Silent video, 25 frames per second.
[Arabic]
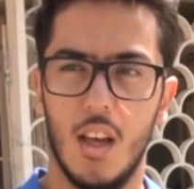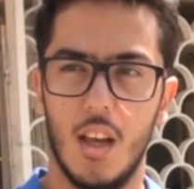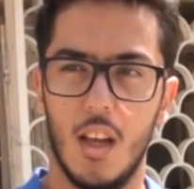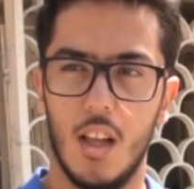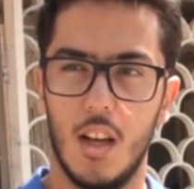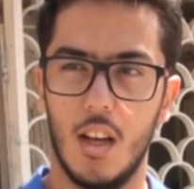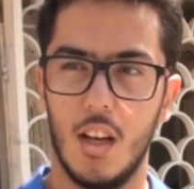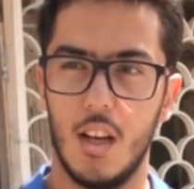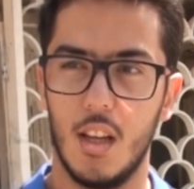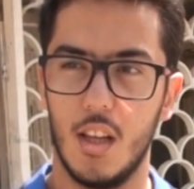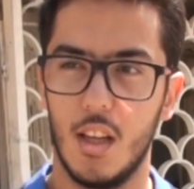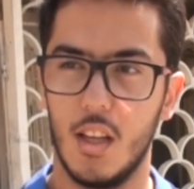
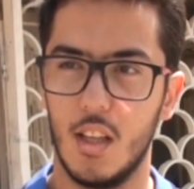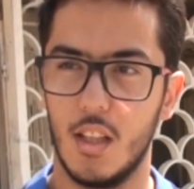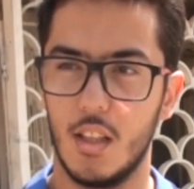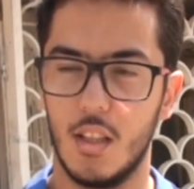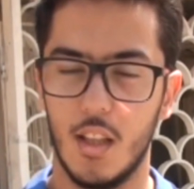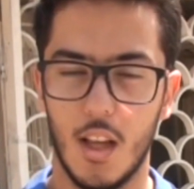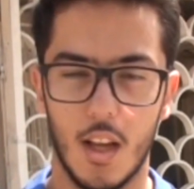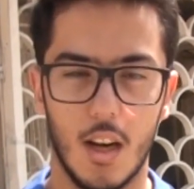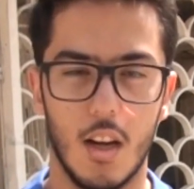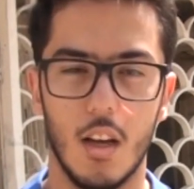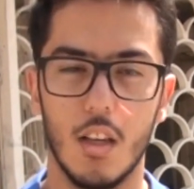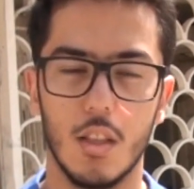اللي
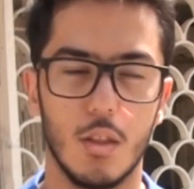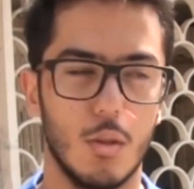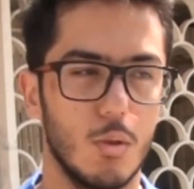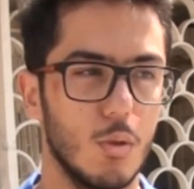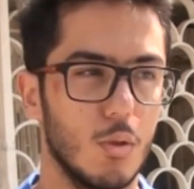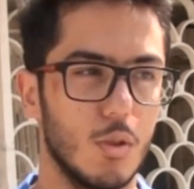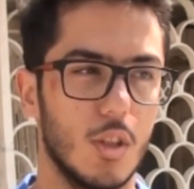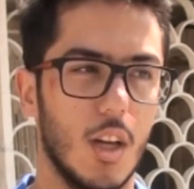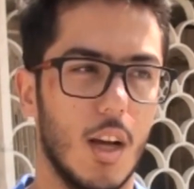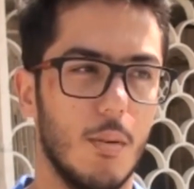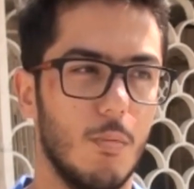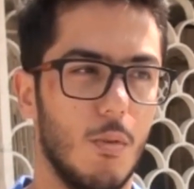درس
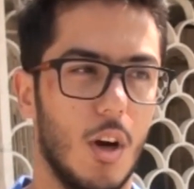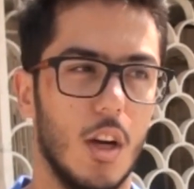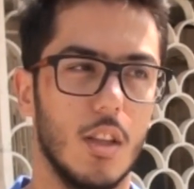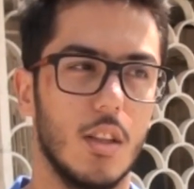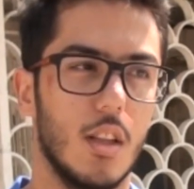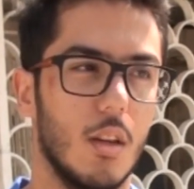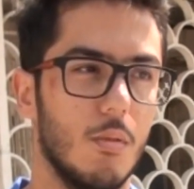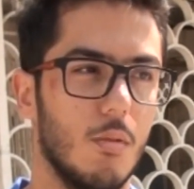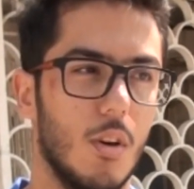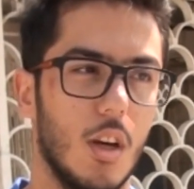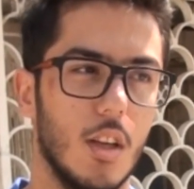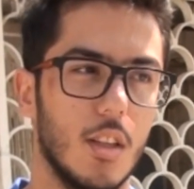وجاب
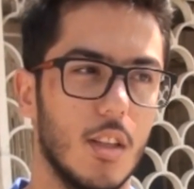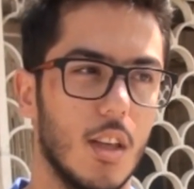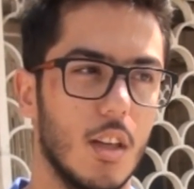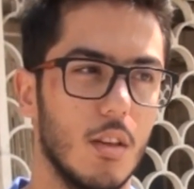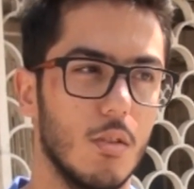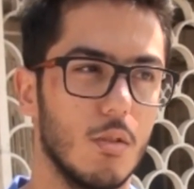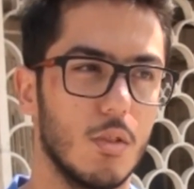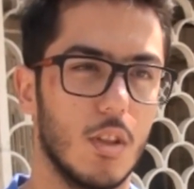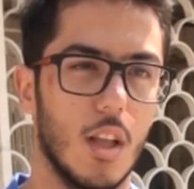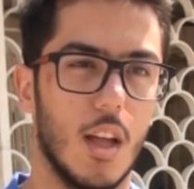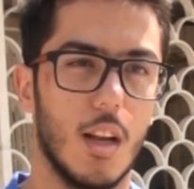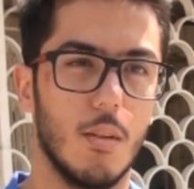معدل معين
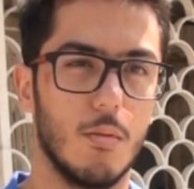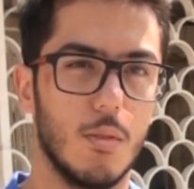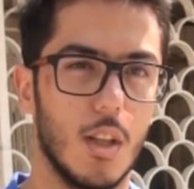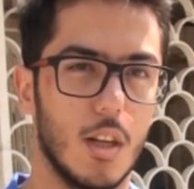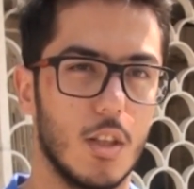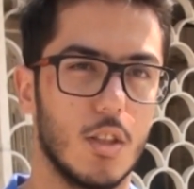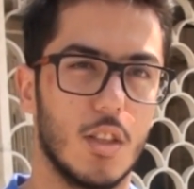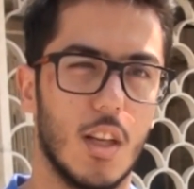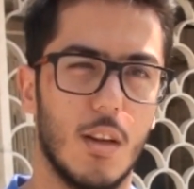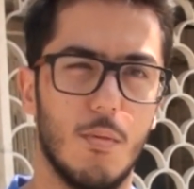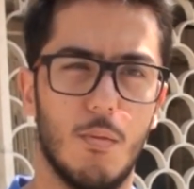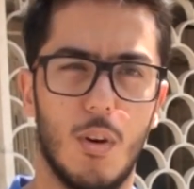وطالب
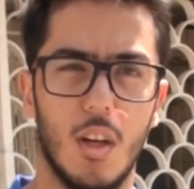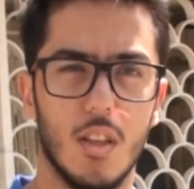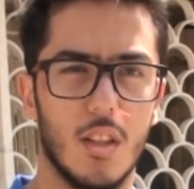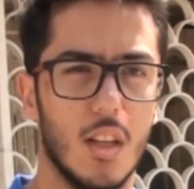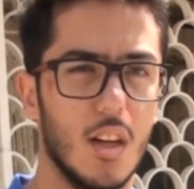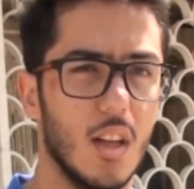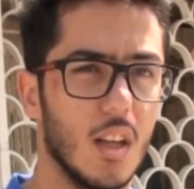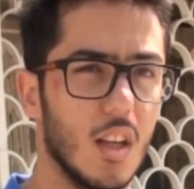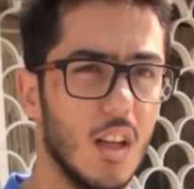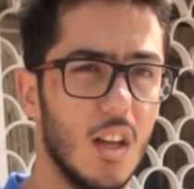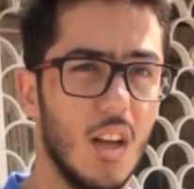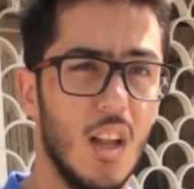درس جاب معدل
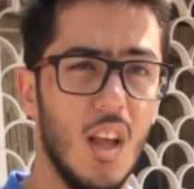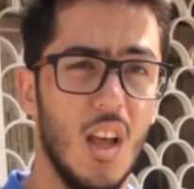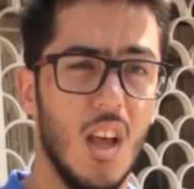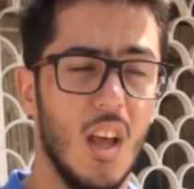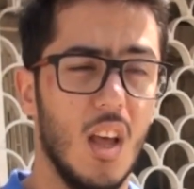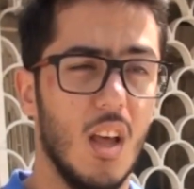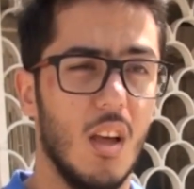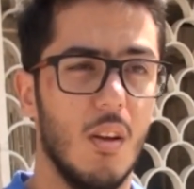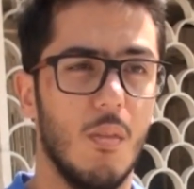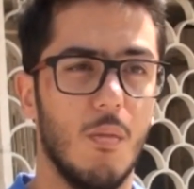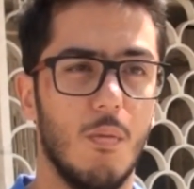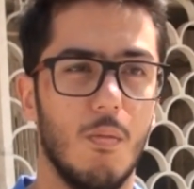اقل
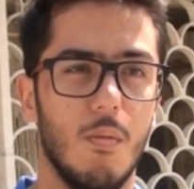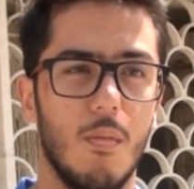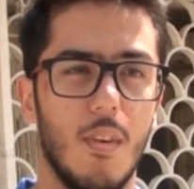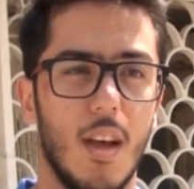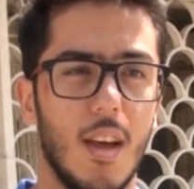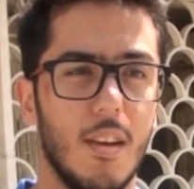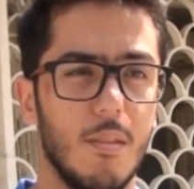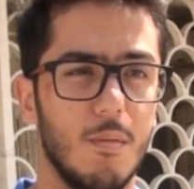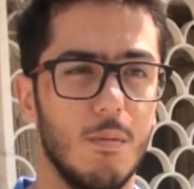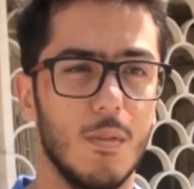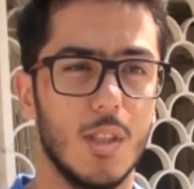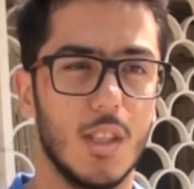
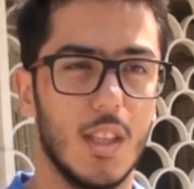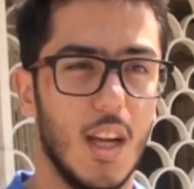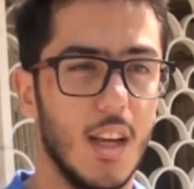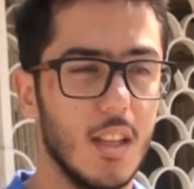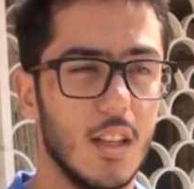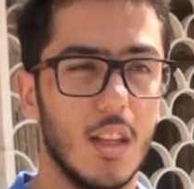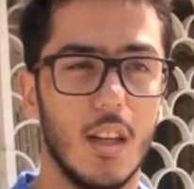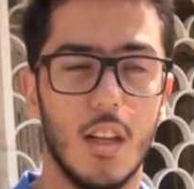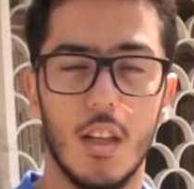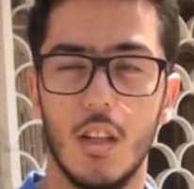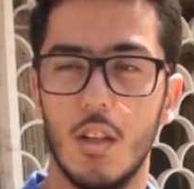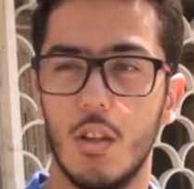ما مش
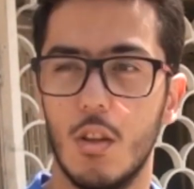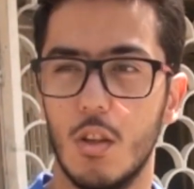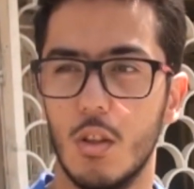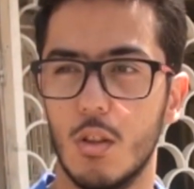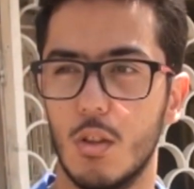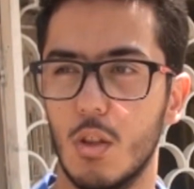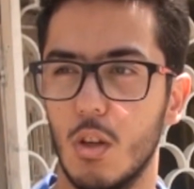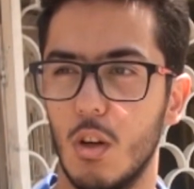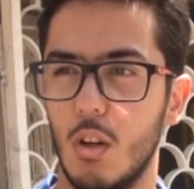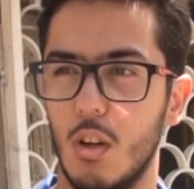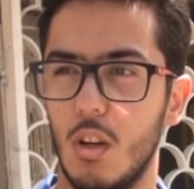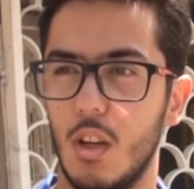عدل انه
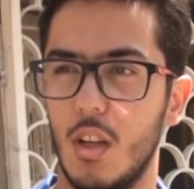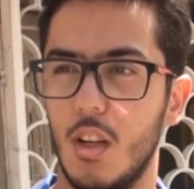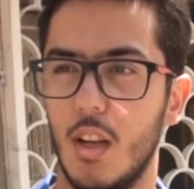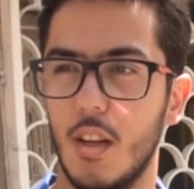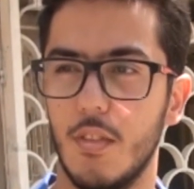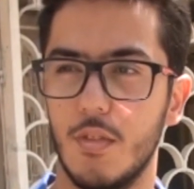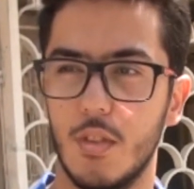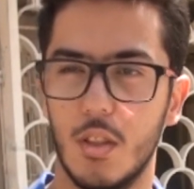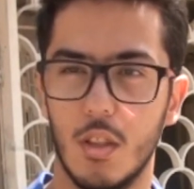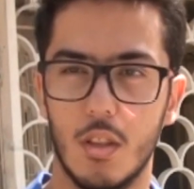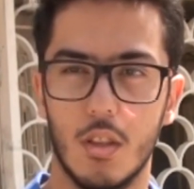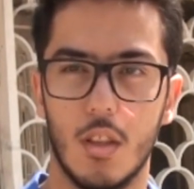يدخل
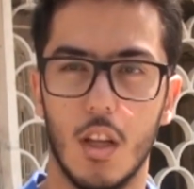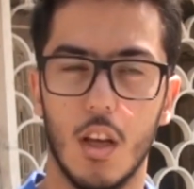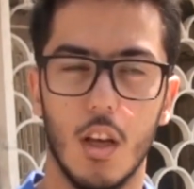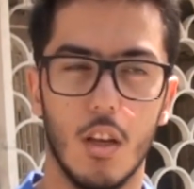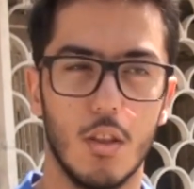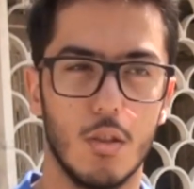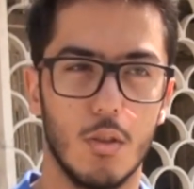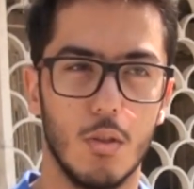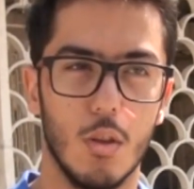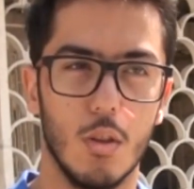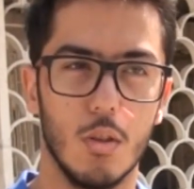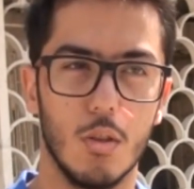نفس
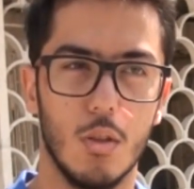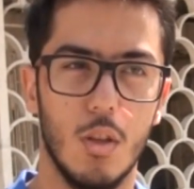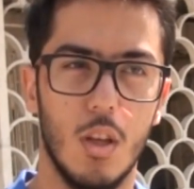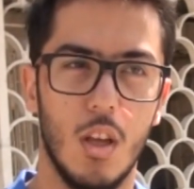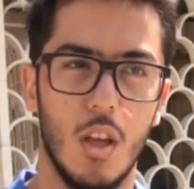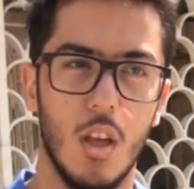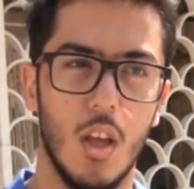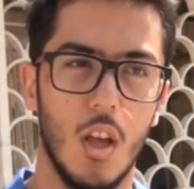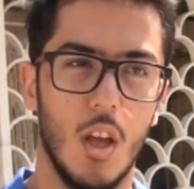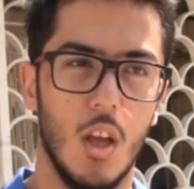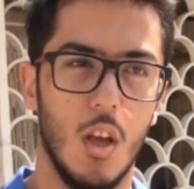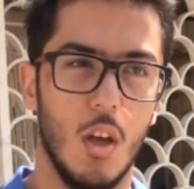التخصص
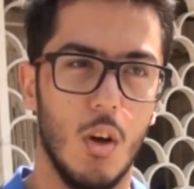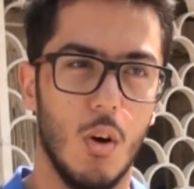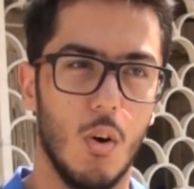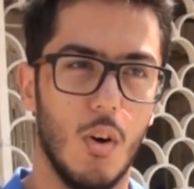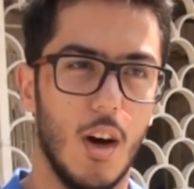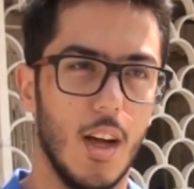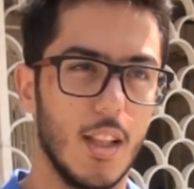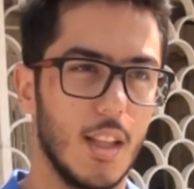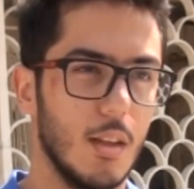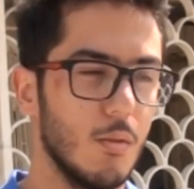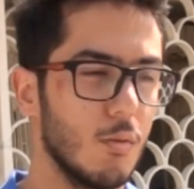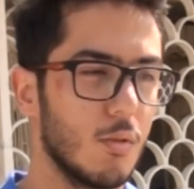
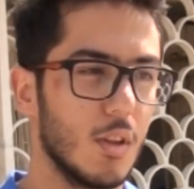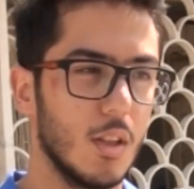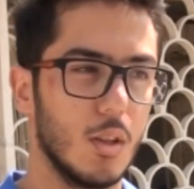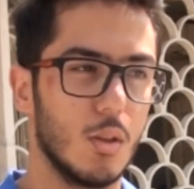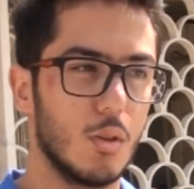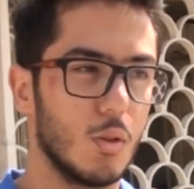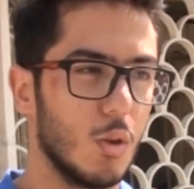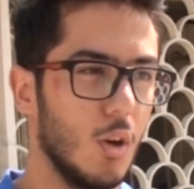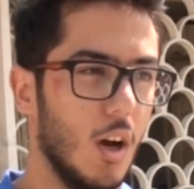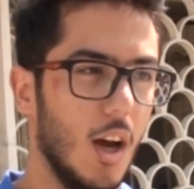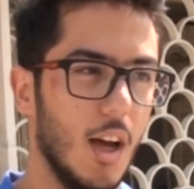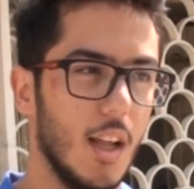وهذا ممكن
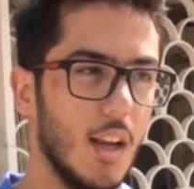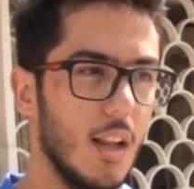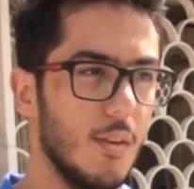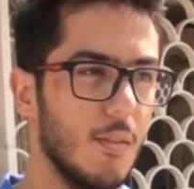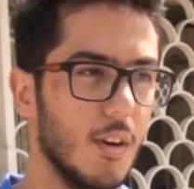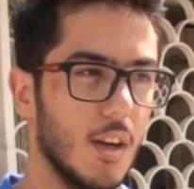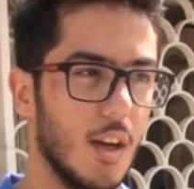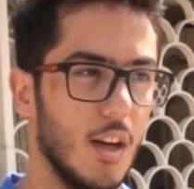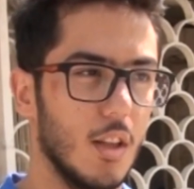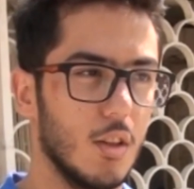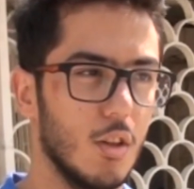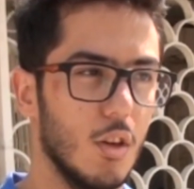تروح عليه
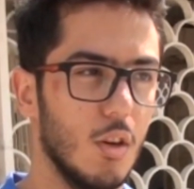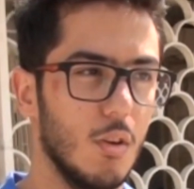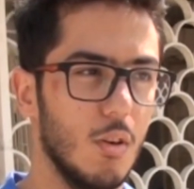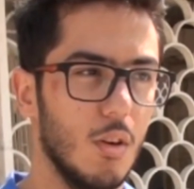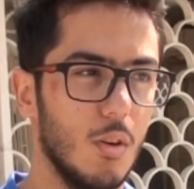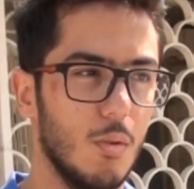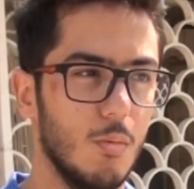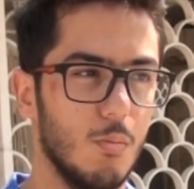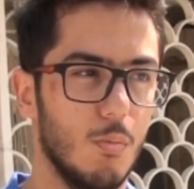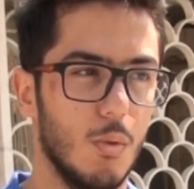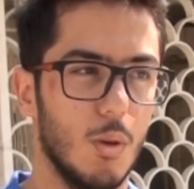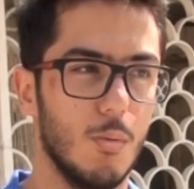مقعده
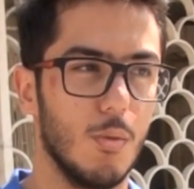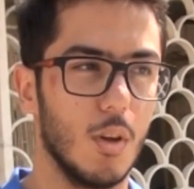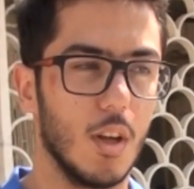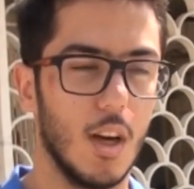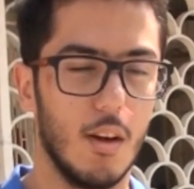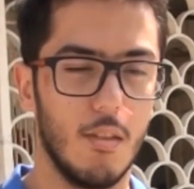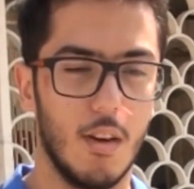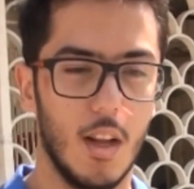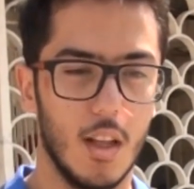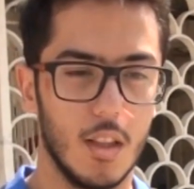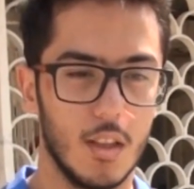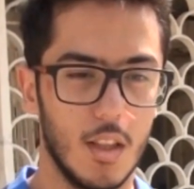
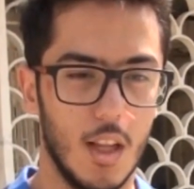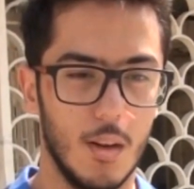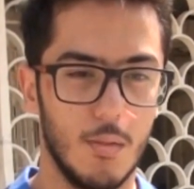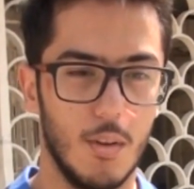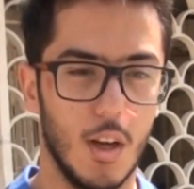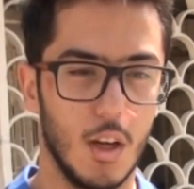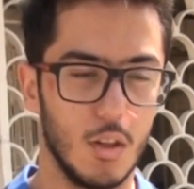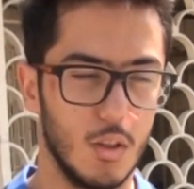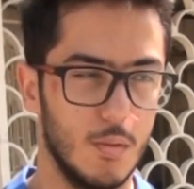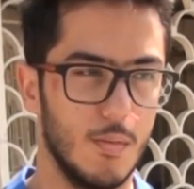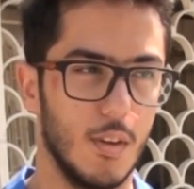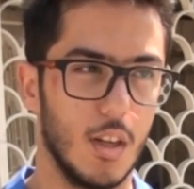بالمقابل هذا الطالب
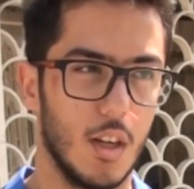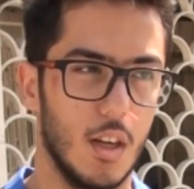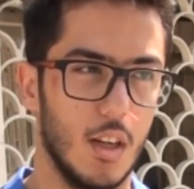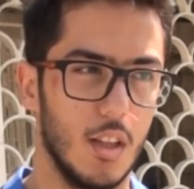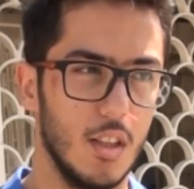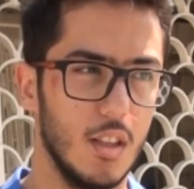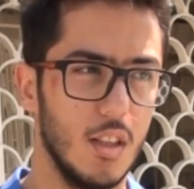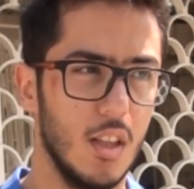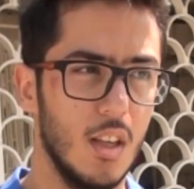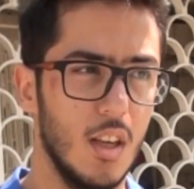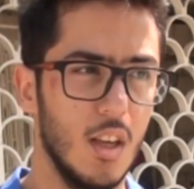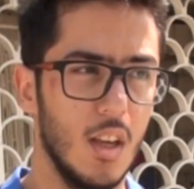ياخذ المقعد